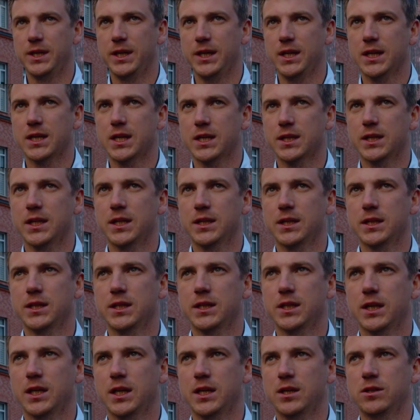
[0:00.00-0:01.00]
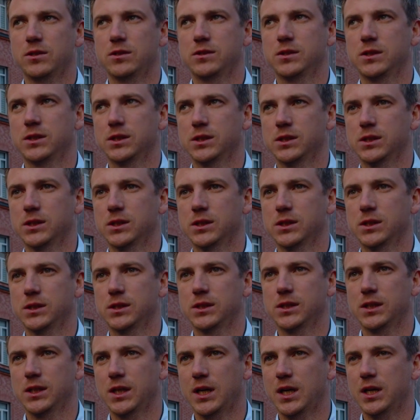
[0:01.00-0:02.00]
Я когда-то играл э,
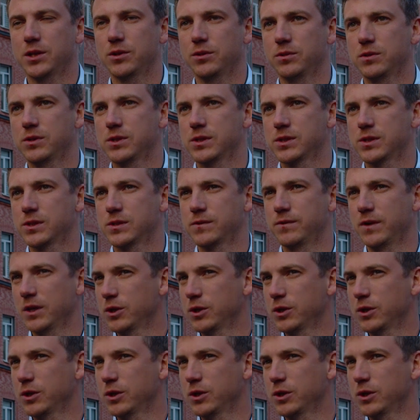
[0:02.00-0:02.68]
на одной из,